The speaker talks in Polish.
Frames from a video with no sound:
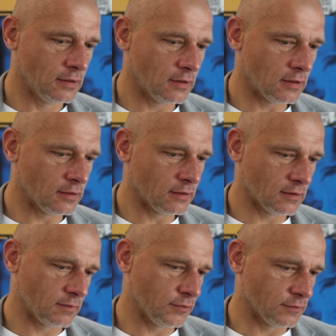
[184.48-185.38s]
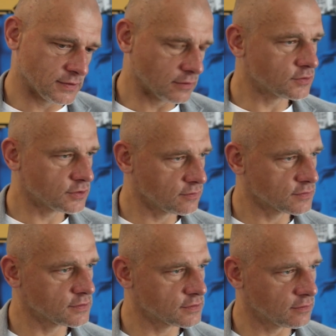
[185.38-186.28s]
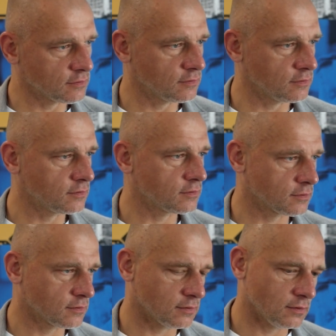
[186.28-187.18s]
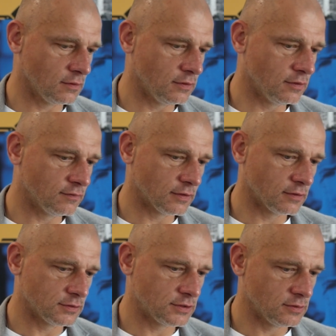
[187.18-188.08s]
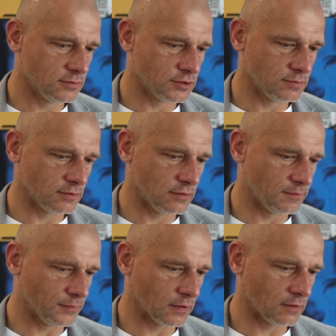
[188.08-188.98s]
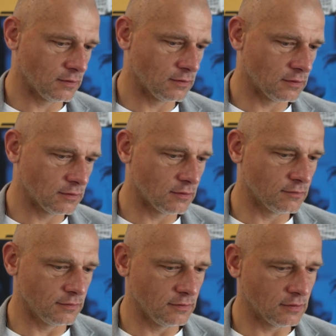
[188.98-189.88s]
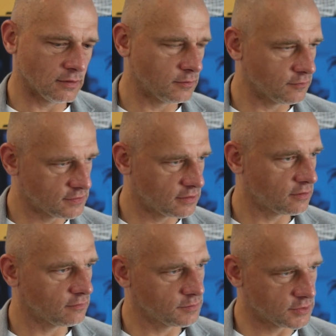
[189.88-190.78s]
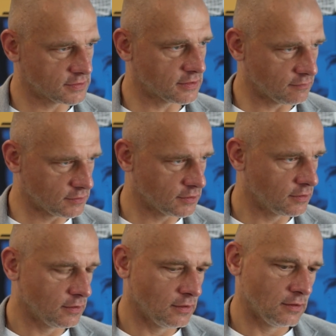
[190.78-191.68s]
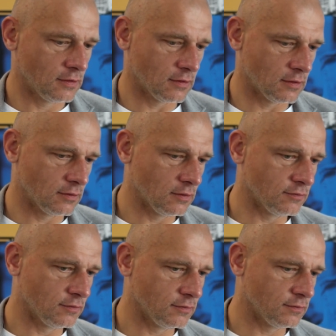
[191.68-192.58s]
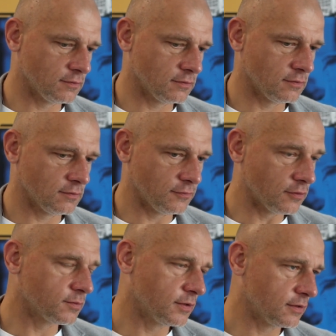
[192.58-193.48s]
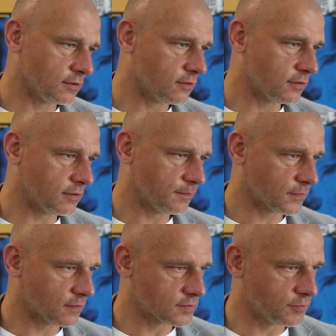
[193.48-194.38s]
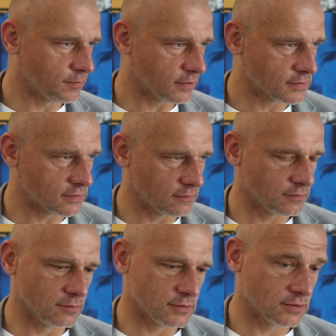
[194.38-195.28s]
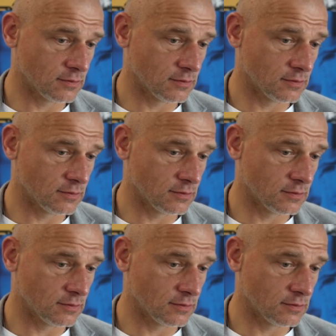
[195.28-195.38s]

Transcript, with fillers: ale po zakończeniu sezonu e, ligowego chcielibyśmy trenerowi Adamowi Zejerowi przedstawić nową formę i rolę współpracy w klubie